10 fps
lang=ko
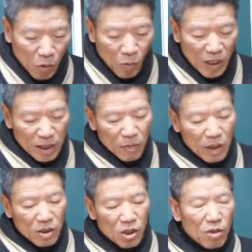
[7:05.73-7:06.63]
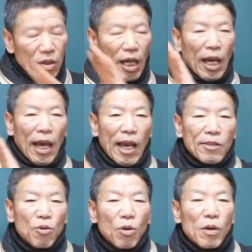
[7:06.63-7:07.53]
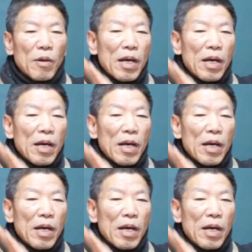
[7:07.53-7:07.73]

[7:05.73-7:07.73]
왜냐하면 지금 계속